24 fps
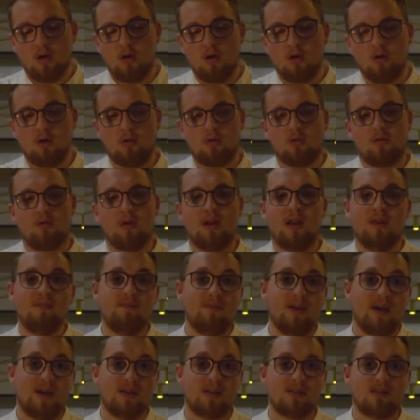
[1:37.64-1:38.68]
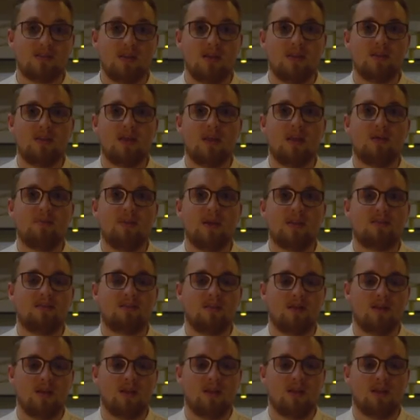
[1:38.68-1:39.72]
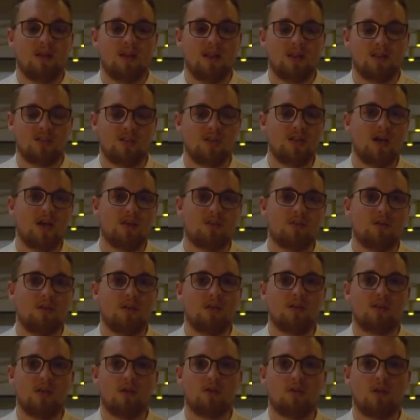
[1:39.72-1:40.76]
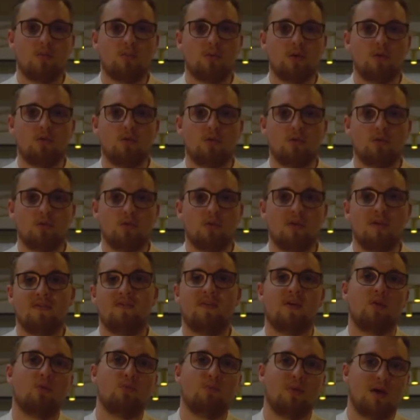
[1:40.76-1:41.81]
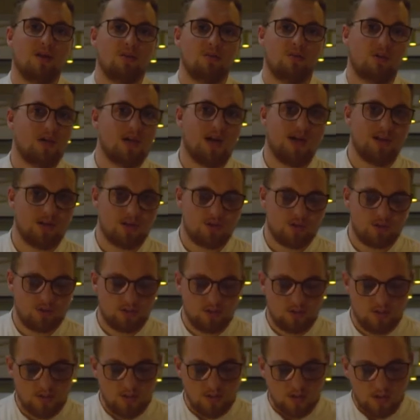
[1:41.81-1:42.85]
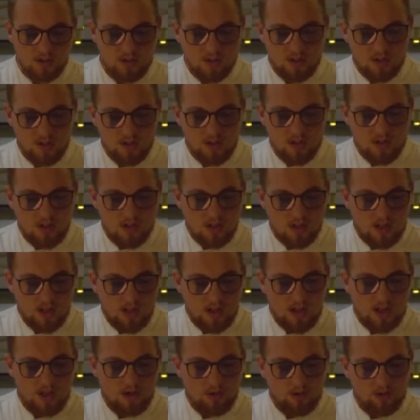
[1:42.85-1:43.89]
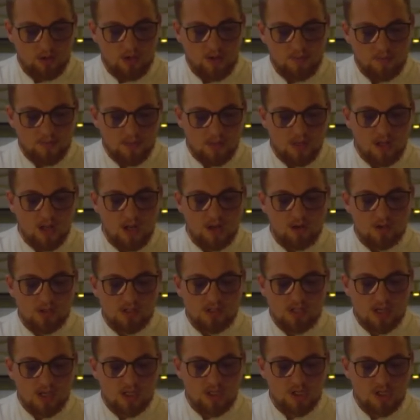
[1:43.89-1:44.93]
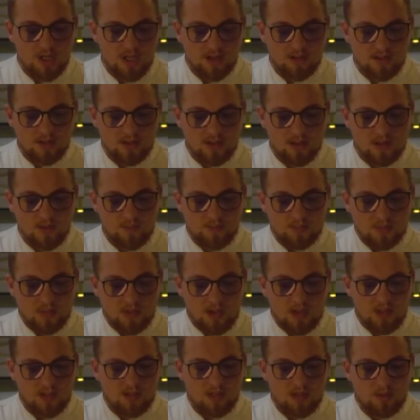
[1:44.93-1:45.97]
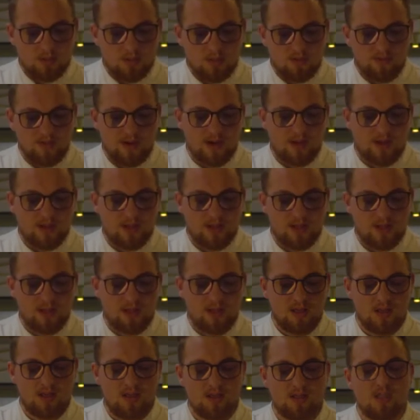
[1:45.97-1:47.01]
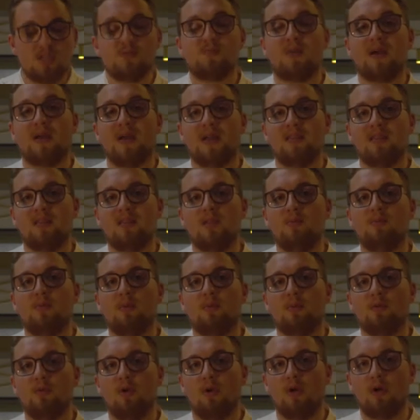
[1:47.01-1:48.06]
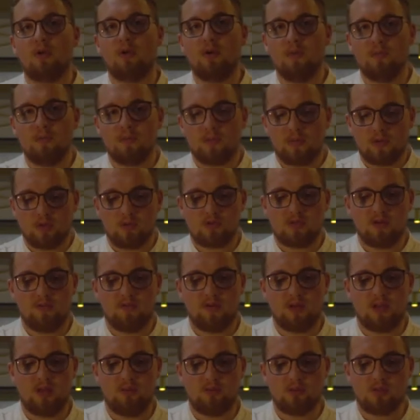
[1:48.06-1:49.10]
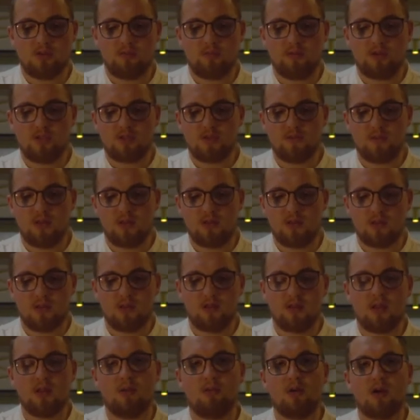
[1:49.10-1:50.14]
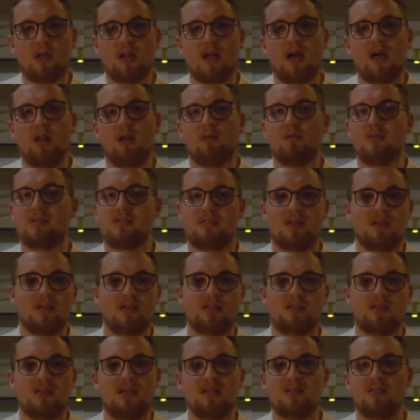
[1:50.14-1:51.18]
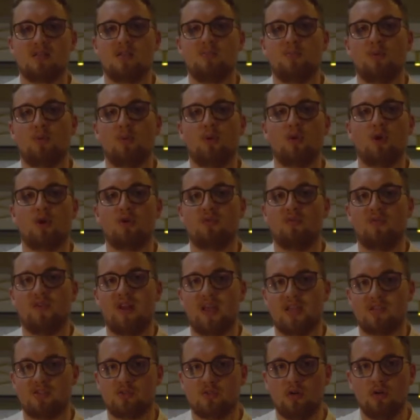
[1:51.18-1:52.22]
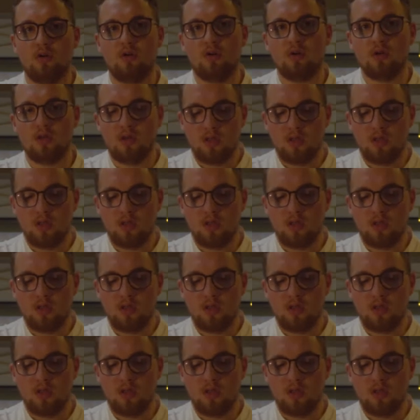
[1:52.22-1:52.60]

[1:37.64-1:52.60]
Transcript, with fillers: o quella inversa, andare a mettere l'alginato all'interno del prodotto e fare un bagno di calcio. Allora, nella nostra ricetta andremo a fare eh, gli spaghetti di pomodoro. Cosa faremo semplicemente? Andremo a creare questa salsa di pomodoro fresco,